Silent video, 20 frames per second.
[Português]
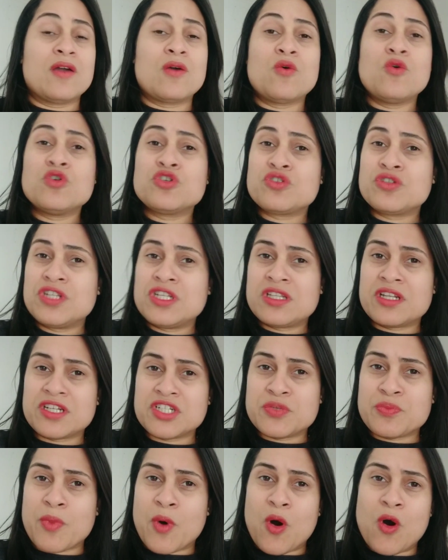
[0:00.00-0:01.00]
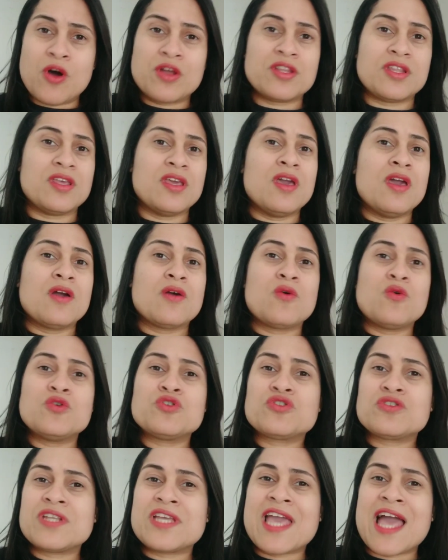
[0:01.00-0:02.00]
custo de transporte,
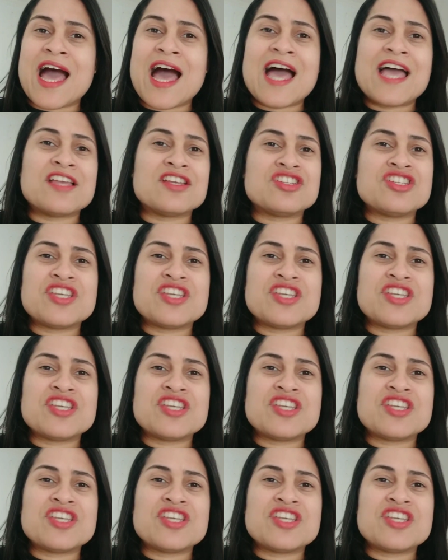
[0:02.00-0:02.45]
custo de gás,